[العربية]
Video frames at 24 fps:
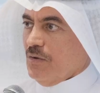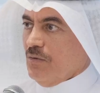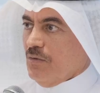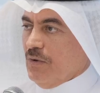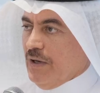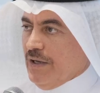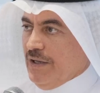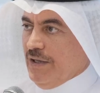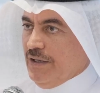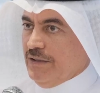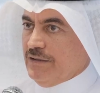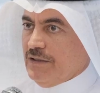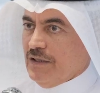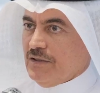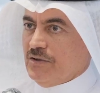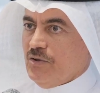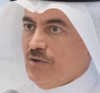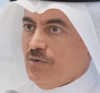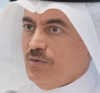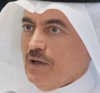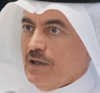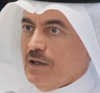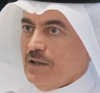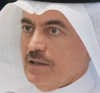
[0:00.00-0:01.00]
واحدى
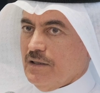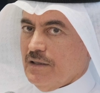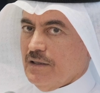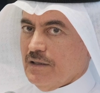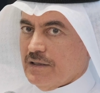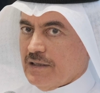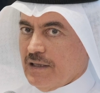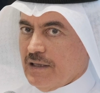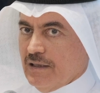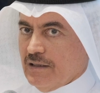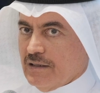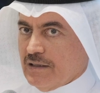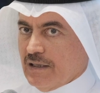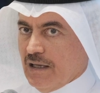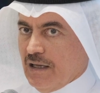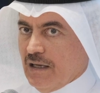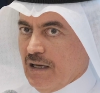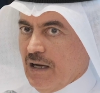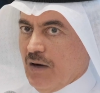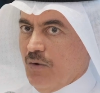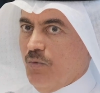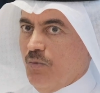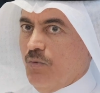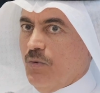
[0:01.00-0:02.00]
الدول
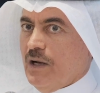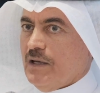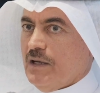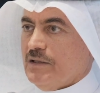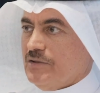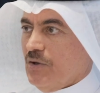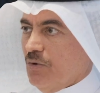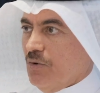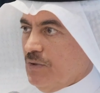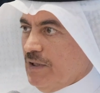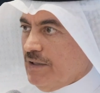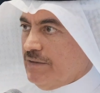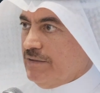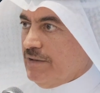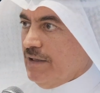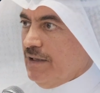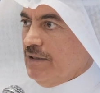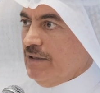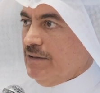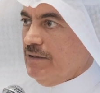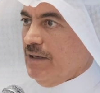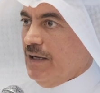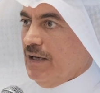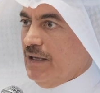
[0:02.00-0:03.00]
كاول
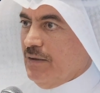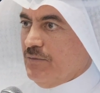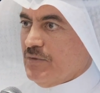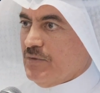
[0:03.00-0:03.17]
دولتين على